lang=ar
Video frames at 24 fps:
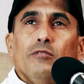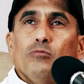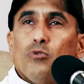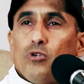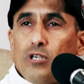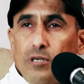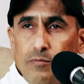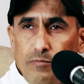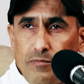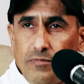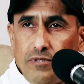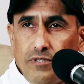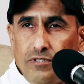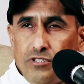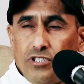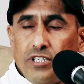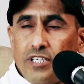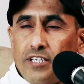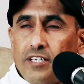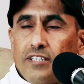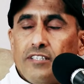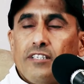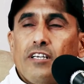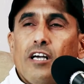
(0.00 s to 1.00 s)
للمكم...
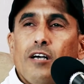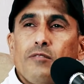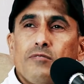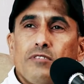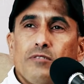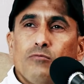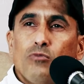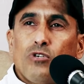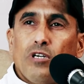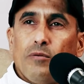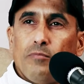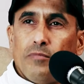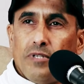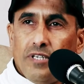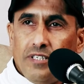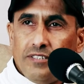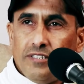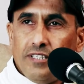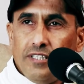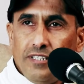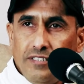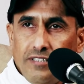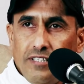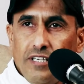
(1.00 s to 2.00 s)
شركه جابز
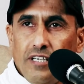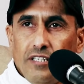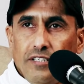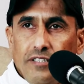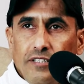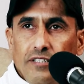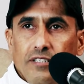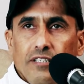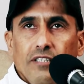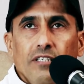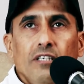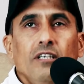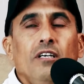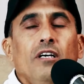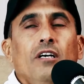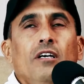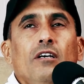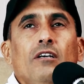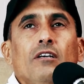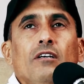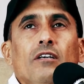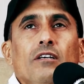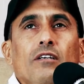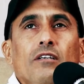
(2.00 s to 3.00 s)
للمكملات الغذائيه
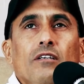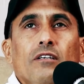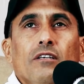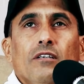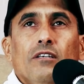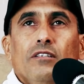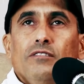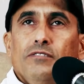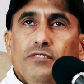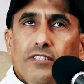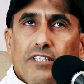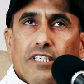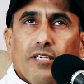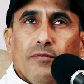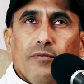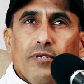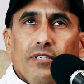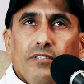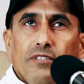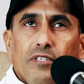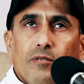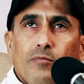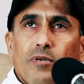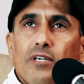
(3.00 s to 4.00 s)
نعم. آه عندي
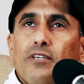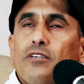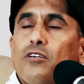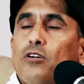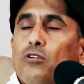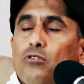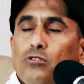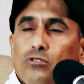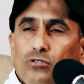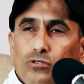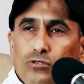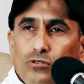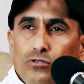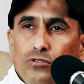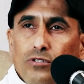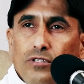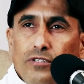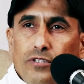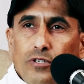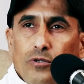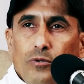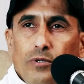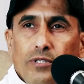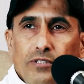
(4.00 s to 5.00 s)
كمان البنك الاردني
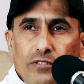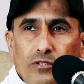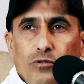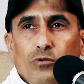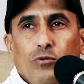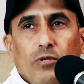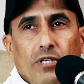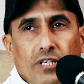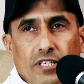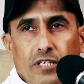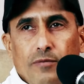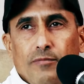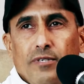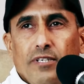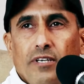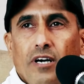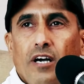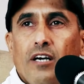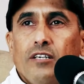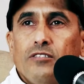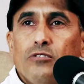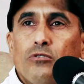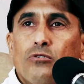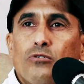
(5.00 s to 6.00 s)
الكويتي هو كمان
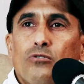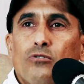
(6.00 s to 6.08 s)
احد